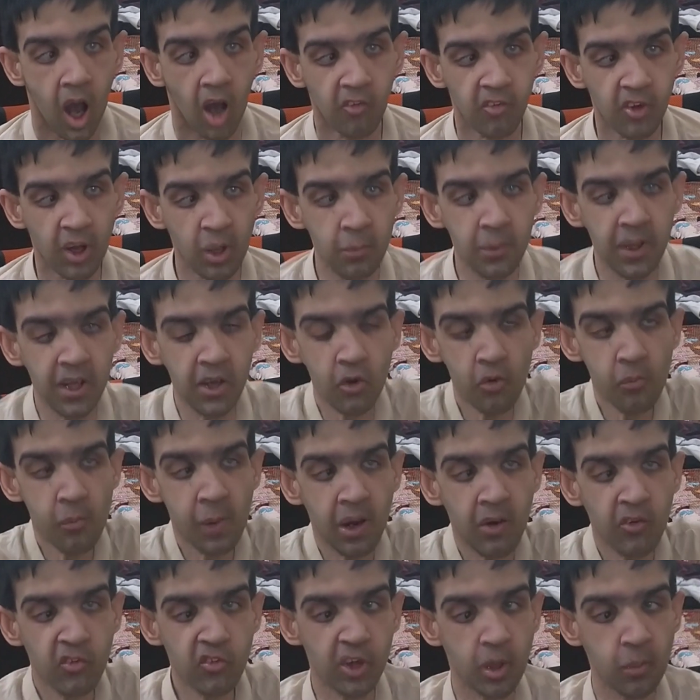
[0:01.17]
असलम
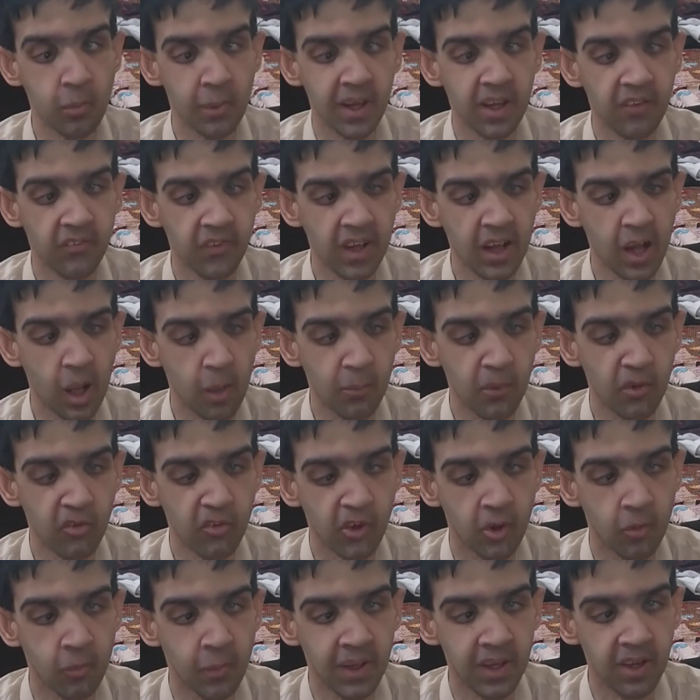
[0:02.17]
मैं हूं सहमद हसन आप
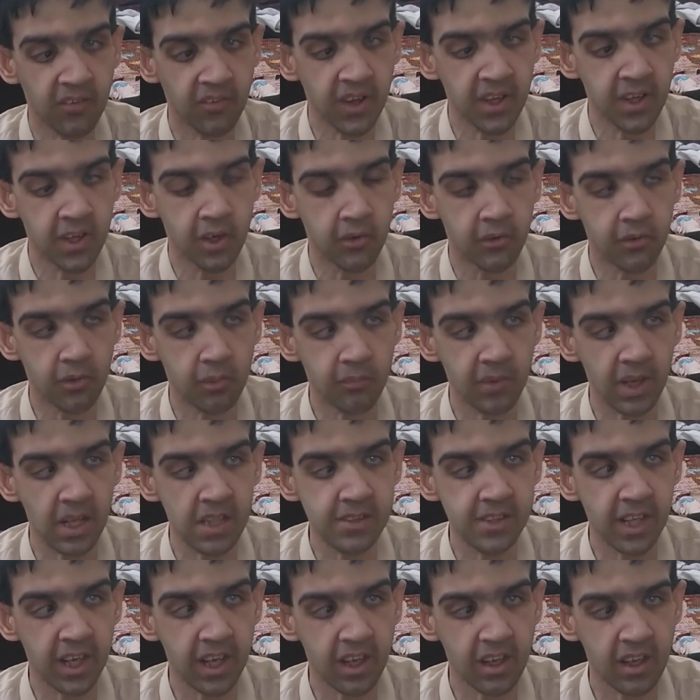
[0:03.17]
लोग सहमद हसन यूट्यूब
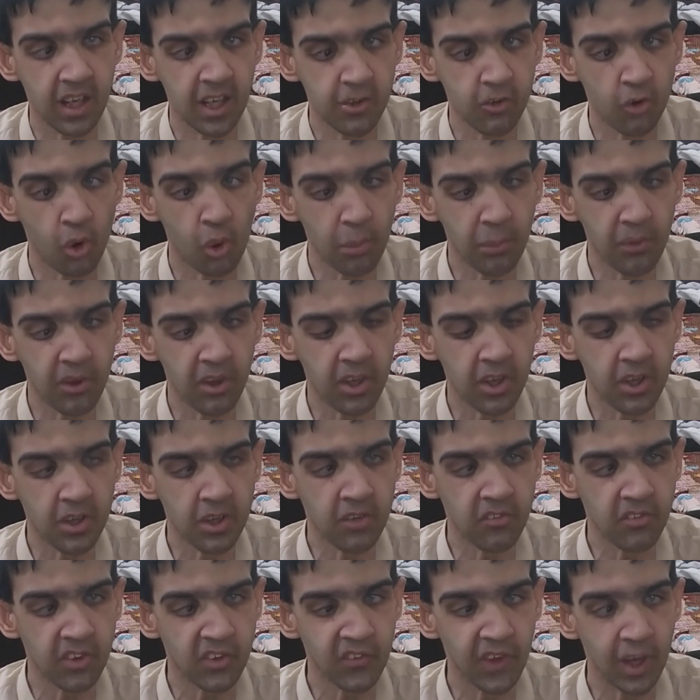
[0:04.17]
चैनल देख रहे हैं टॉप
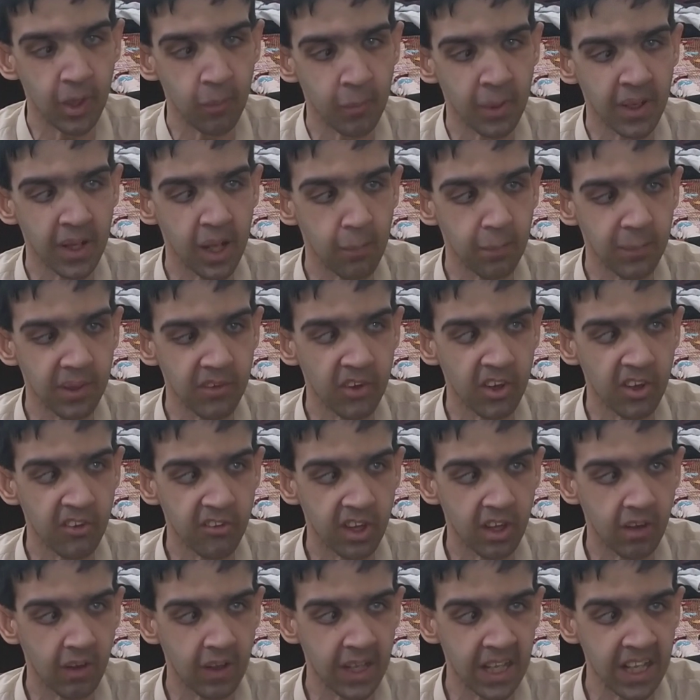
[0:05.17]
क्रिकेट न्यूज़ का सेगमेंट आपके साथ
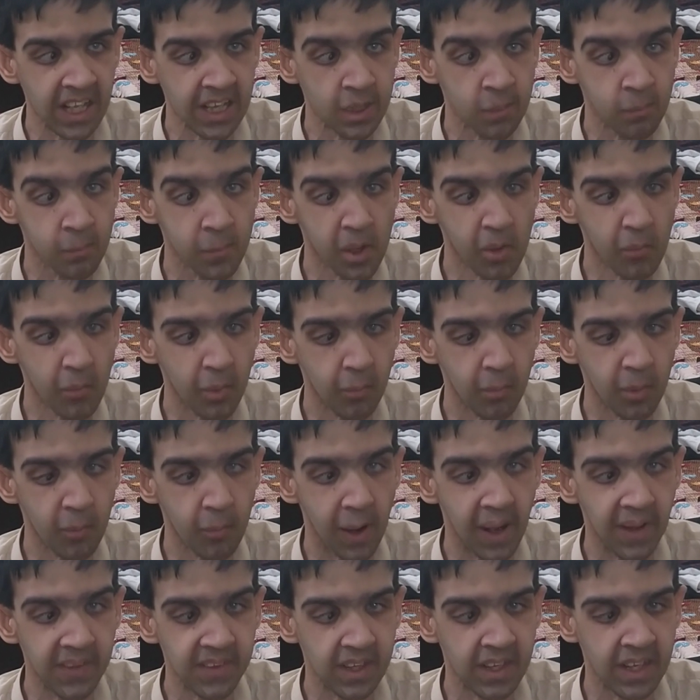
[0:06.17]
शेयर करेंगे नंबर वन पर
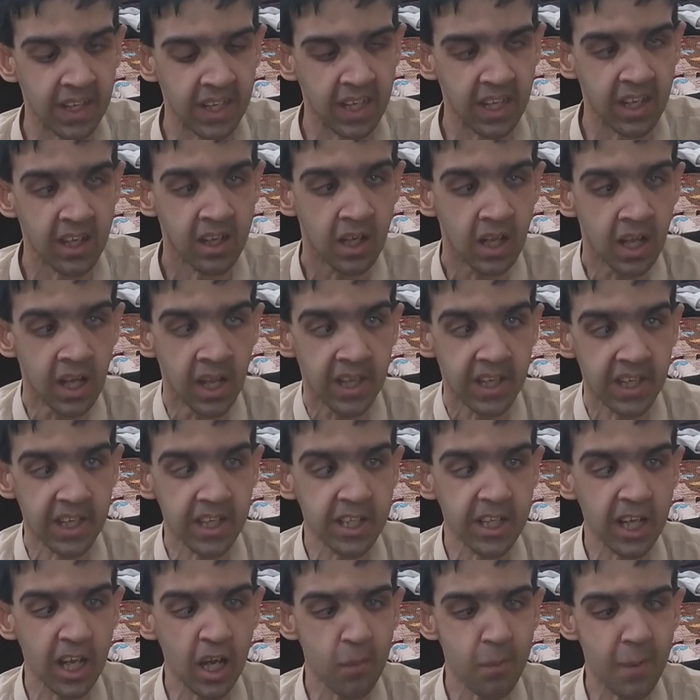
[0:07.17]
बात करेंगे
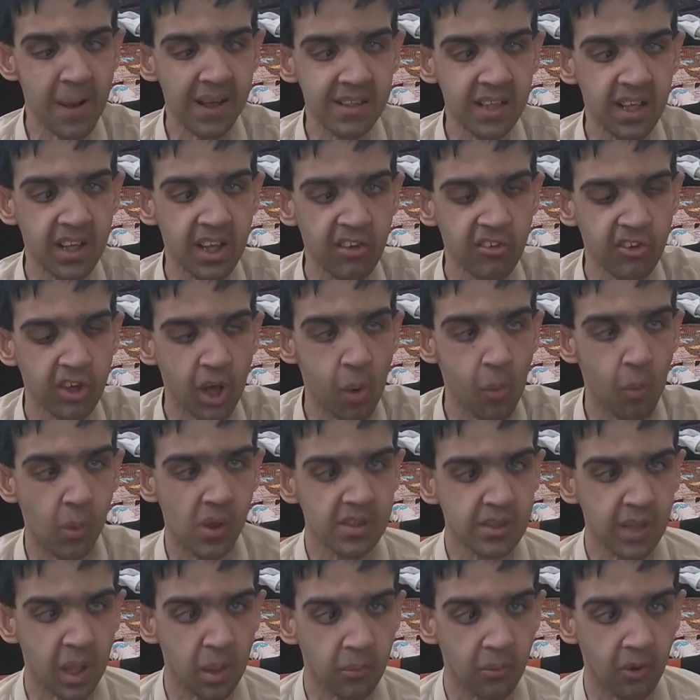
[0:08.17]
इंडिया बांग्लादेश का
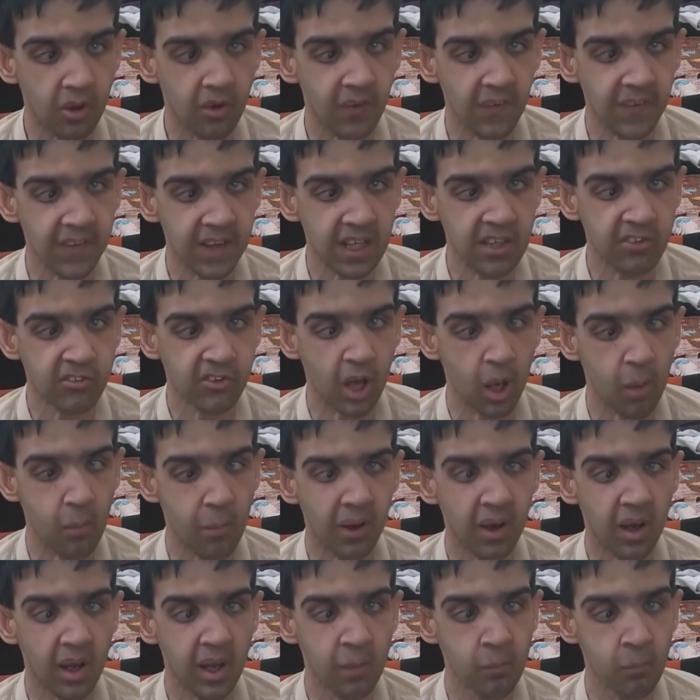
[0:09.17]
वर्ल्ड कप दो हज़ार तेईस का
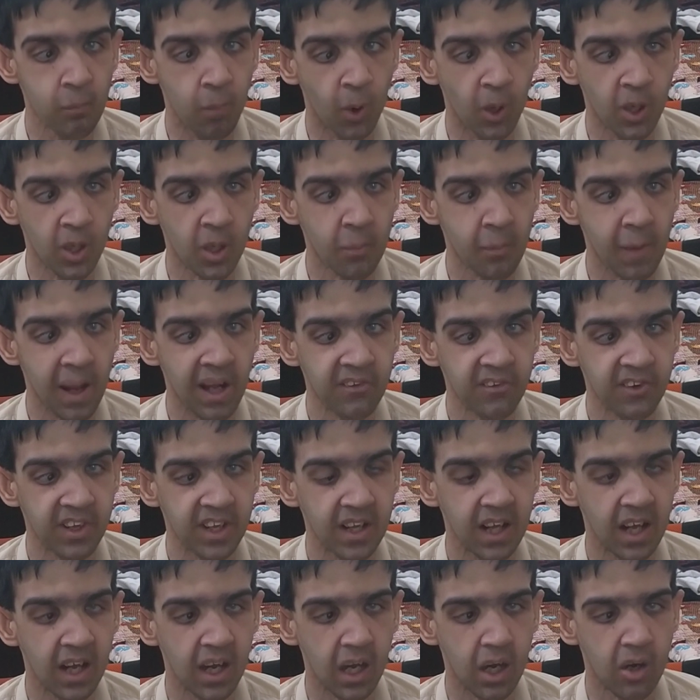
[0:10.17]
बड़ा इंपॉर्टेंट मैच
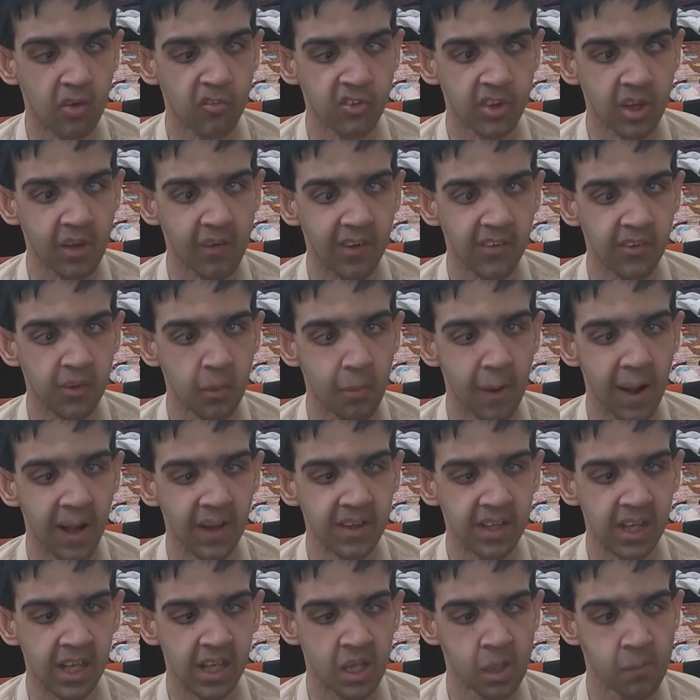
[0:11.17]
खेला गया उसके बाद से
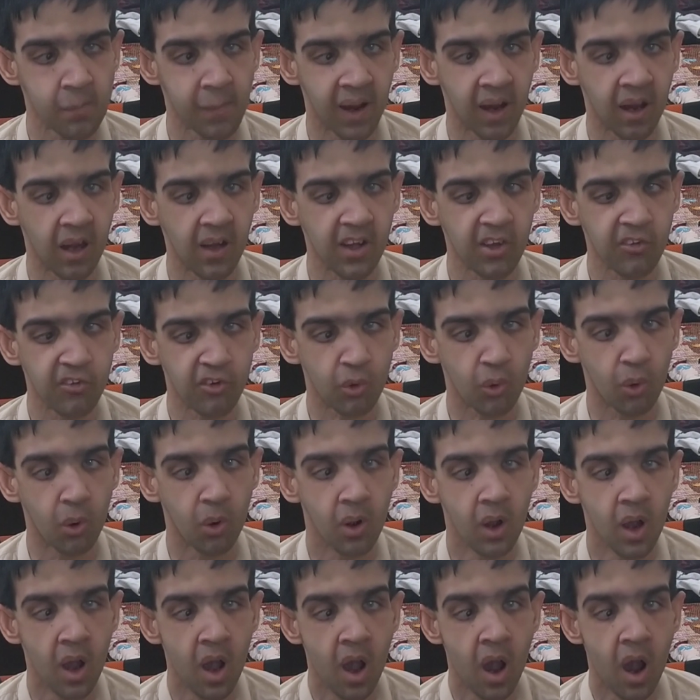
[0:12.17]
बात करेंगे बांग्लादेश को
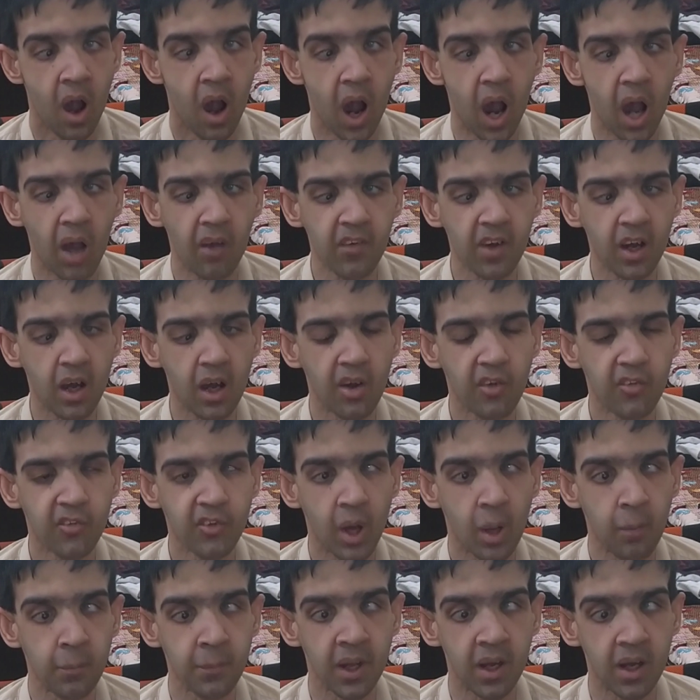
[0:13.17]
हार का
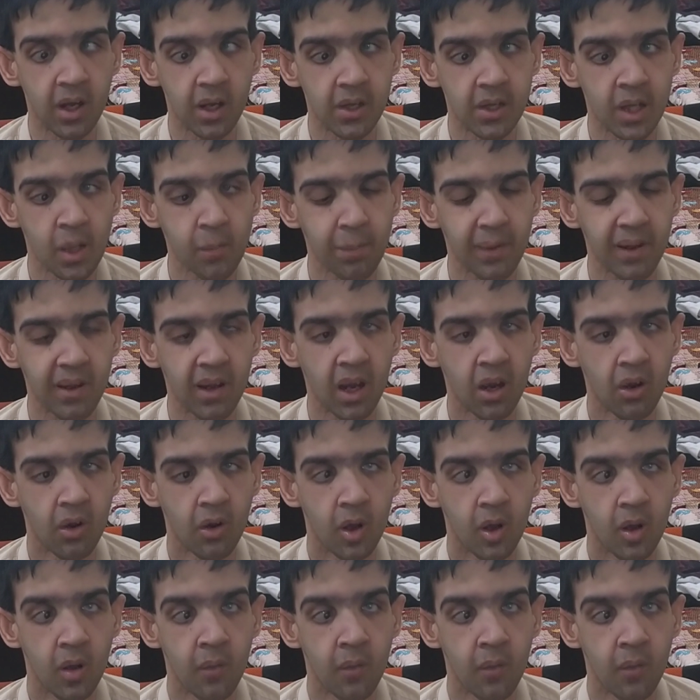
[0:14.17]
सामना करना पड़ा